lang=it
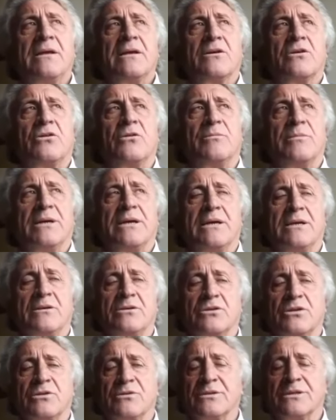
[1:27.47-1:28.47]
come lo
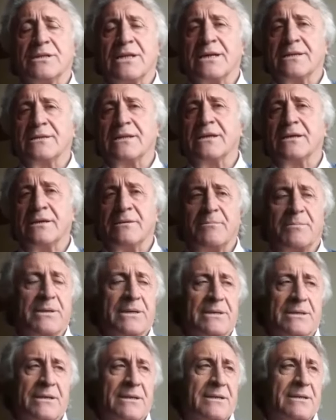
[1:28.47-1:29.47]
sono state
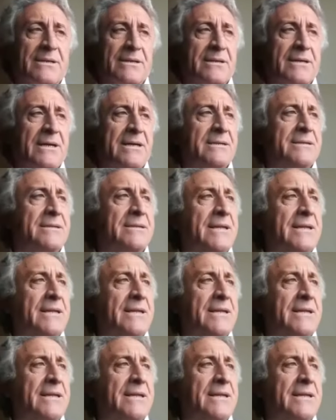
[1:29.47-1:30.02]
per eh,